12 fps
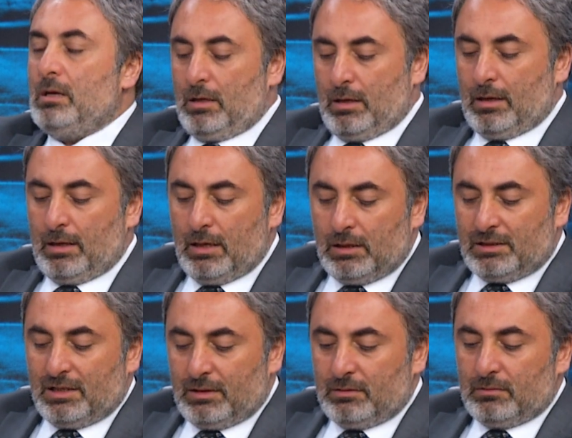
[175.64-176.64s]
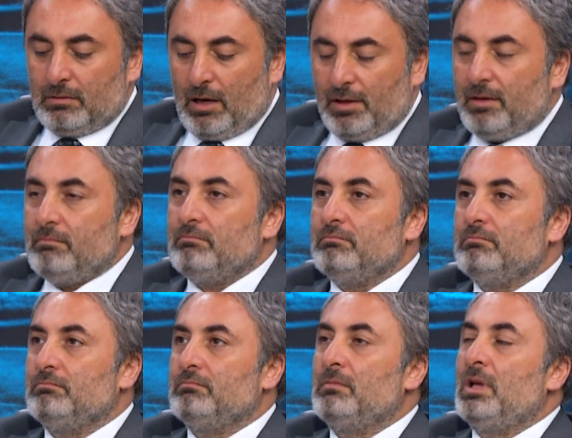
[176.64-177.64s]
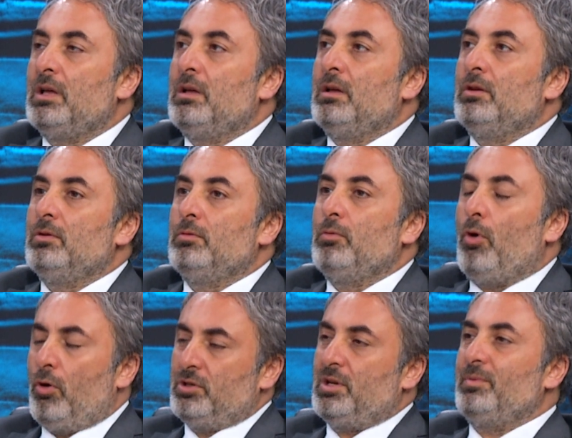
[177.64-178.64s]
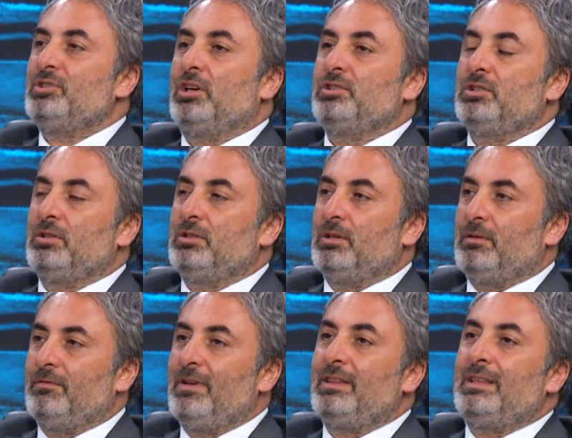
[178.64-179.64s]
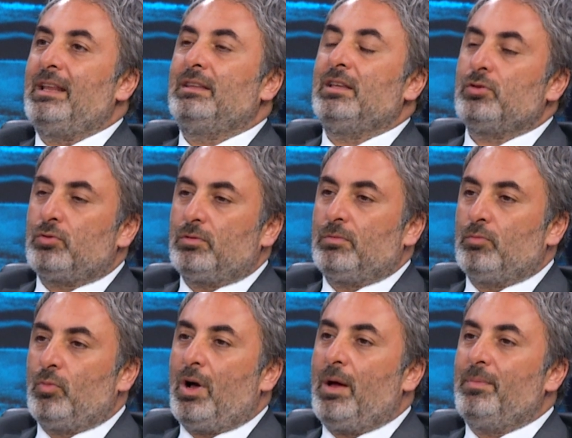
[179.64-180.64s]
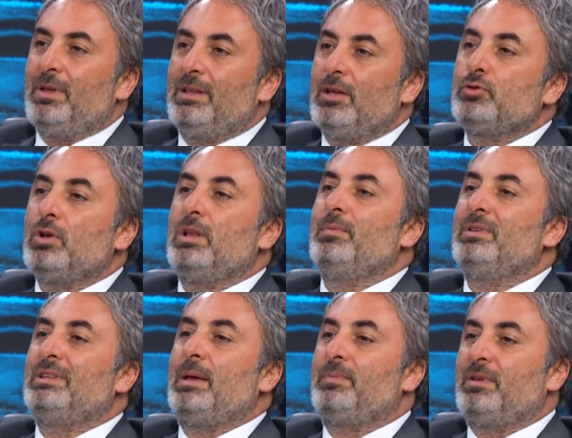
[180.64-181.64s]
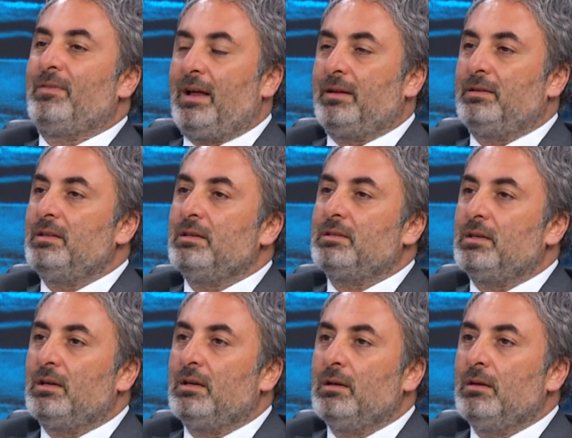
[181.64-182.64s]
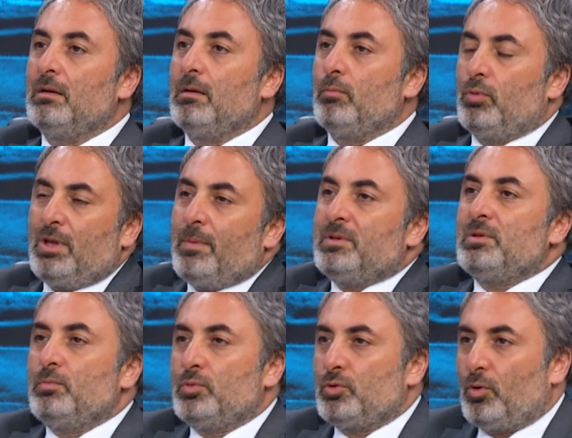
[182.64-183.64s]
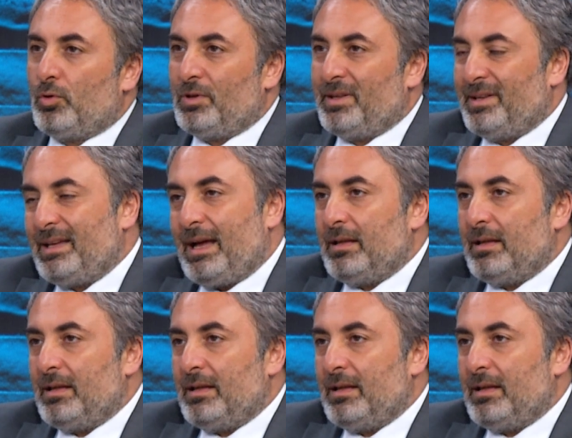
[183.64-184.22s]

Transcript: E, İlkin hanım önce bir şaşırdı ve TRT muhabirine şöyle bir tepki verdi. Dedi ki bu ne biçim bir soru dedi. Yani